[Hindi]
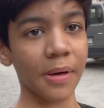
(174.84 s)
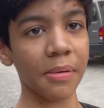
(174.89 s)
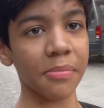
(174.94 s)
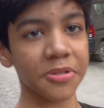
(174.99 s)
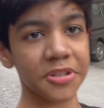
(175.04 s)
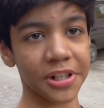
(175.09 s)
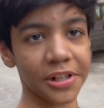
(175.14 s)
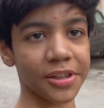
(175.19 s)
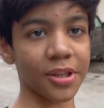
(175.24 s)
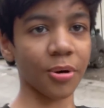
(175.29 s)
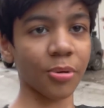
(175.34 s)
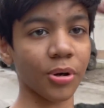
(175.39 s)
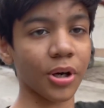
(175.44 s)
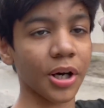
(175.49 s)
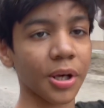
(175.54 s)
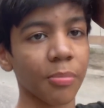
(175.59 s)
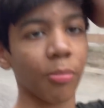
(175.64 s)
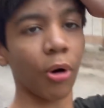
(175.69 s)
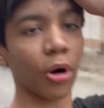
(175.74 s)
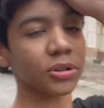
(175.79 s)
मैं भी चलता हूँ
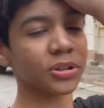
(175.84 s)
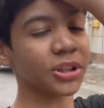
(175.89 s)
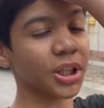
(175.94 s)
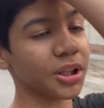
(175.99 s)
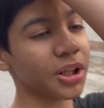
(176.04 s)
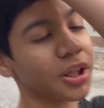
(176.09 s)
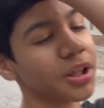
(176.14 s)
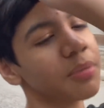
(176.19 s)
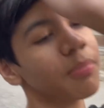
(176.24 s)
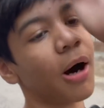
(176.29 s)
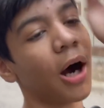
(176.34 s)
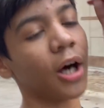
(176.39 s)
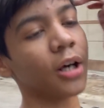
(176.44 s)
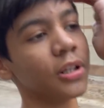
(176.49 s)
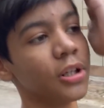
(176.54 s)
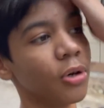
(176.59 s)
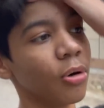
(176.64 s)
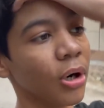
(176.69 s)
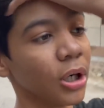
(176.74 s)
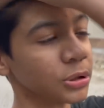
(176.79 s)
घर बहुत ज़्यादा ही भाग
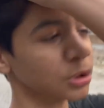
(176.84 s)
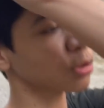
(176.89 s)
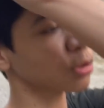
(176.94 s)
लिया आज